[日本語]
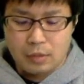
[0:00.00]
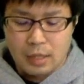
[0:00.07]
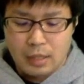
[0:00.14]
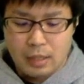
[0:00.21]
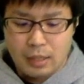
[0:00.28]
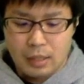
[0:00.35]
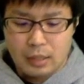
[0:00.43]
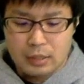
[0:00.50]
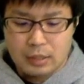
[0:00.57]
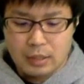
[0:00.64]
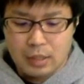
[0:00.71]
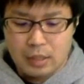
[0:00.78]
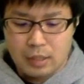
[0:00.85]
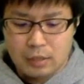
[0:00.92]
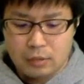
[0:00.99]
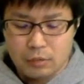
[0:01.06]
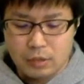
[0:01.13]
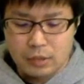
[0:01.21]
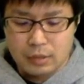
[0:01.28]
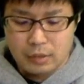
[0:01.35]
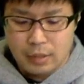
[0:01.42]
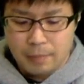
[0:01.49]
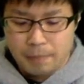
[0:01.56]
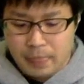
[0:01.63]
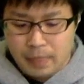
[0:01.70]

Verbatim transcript: ね、えー、していくとですね、